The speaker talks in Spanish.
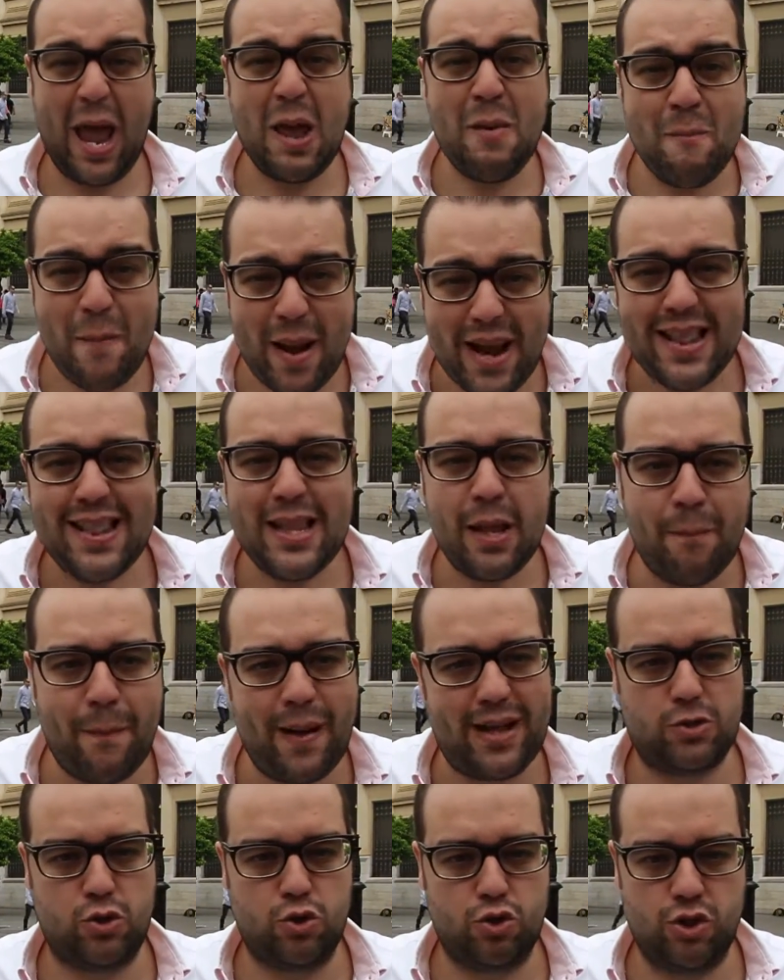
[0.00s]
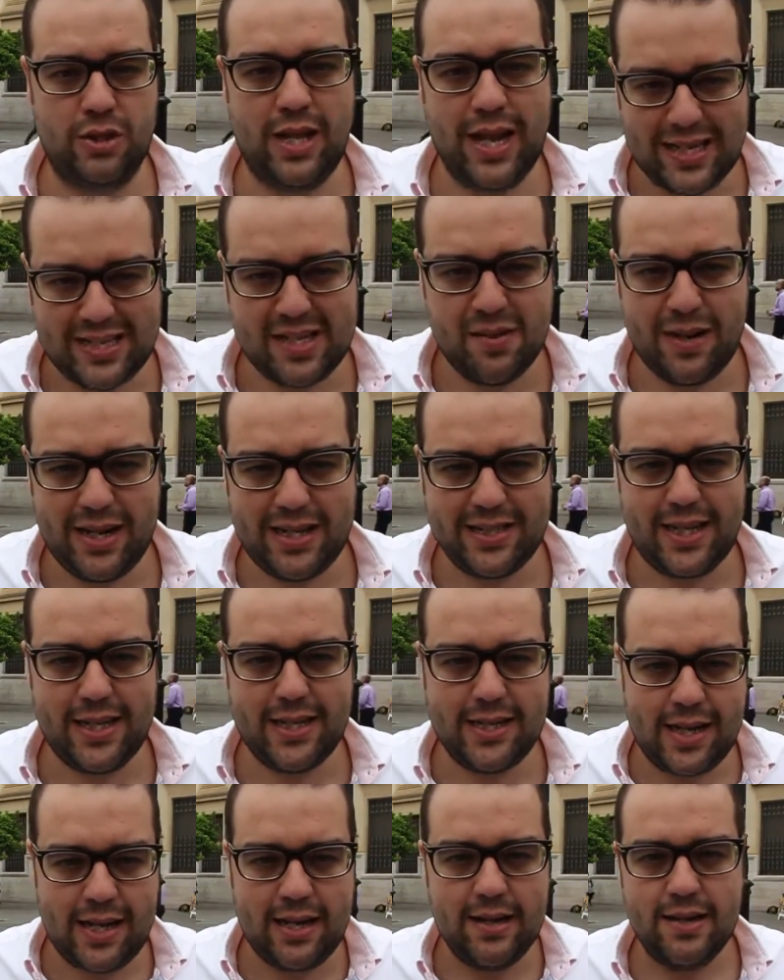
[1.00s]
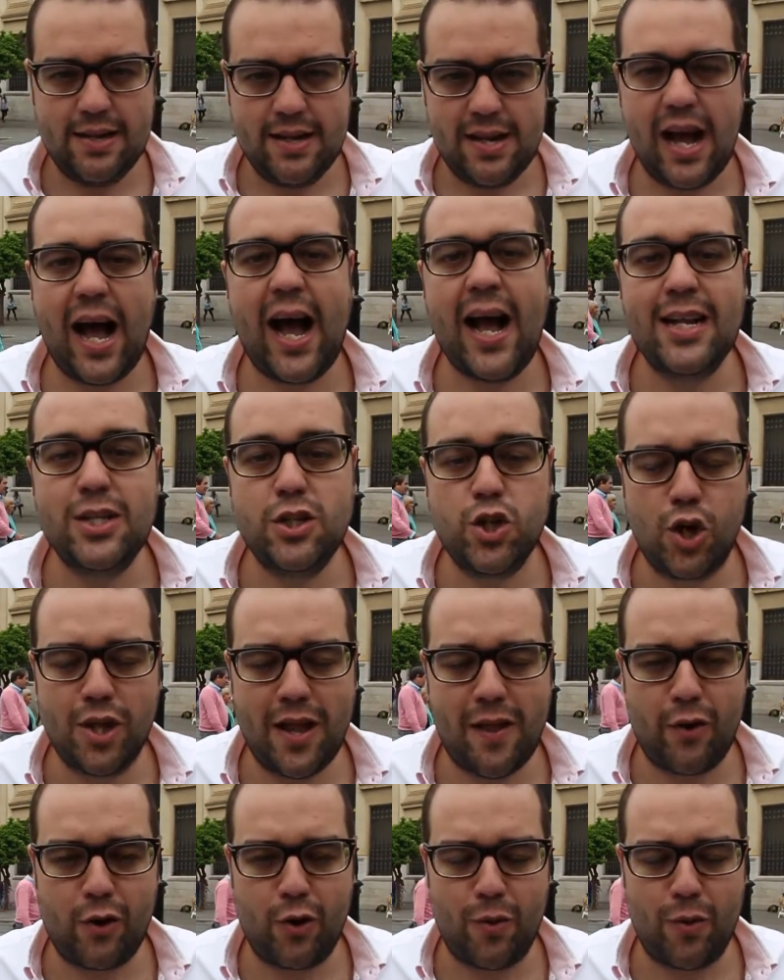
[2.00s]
En 20 pasos de la Semana Santa hay soldados